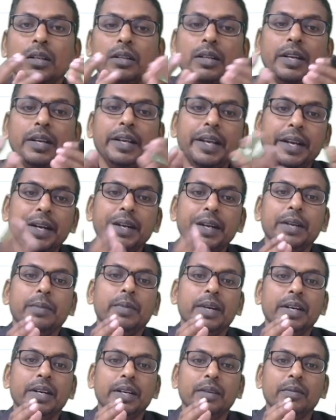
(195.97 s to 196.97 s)
थ्री
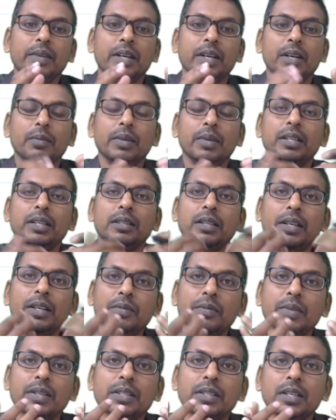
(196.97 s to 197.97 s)
इंडिपेंडेंट वेरिएबल है थ्री
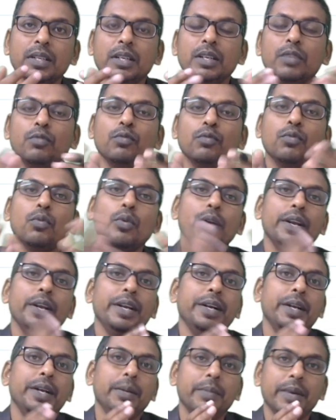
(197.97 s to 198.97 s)
फंक्शन है फोर
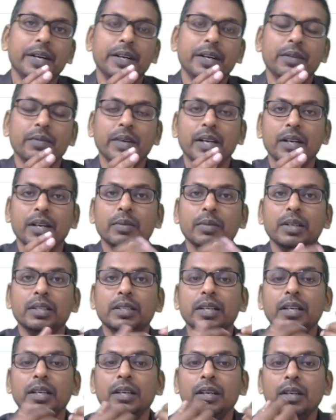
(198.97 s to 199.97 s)
इंडिपेंडेंट
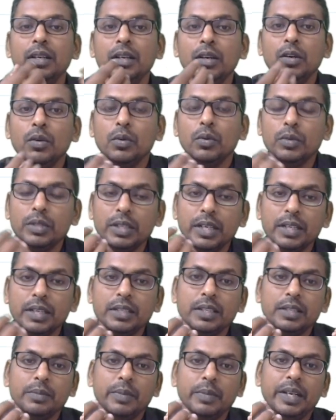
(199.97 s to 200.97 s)
वेरिएबल्स है उस
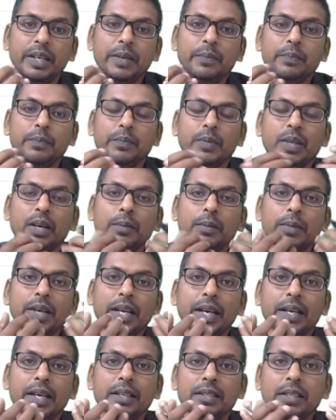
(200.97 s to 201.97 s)
केसेस में हम
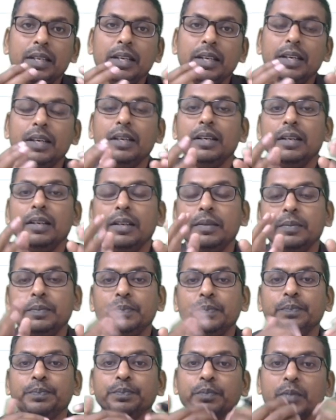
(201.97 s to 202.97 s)
कैसे
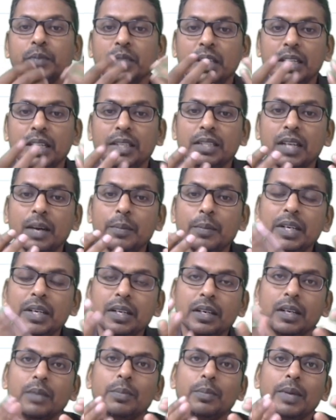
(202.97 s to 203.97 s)
एग्जामिन
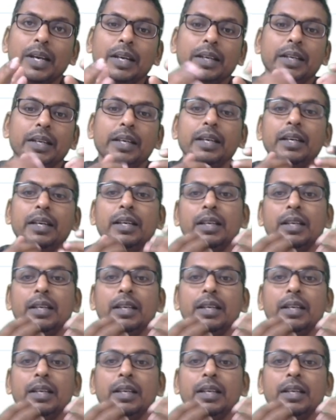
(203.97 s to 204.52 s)
कर पाएंगे